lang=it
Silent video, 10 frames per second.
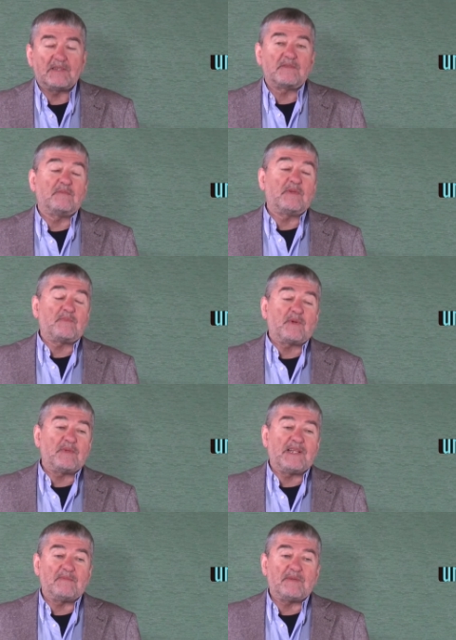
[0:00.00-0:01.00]
Questo è un bel
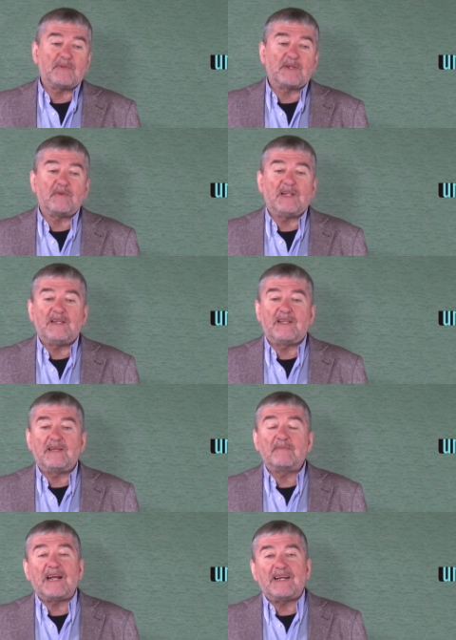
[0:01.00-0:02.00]
problema per quelli
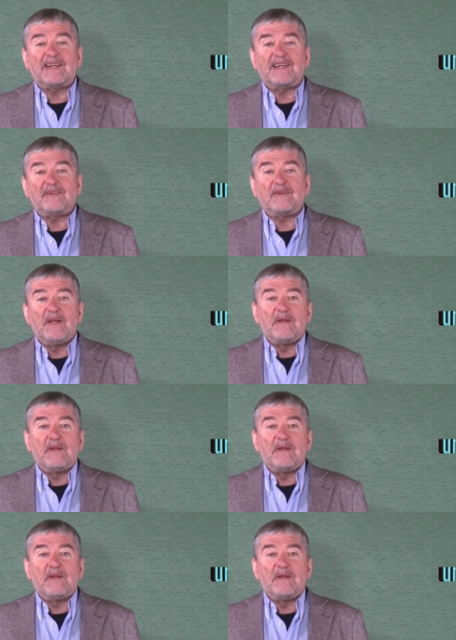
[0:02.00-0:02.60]
che mancano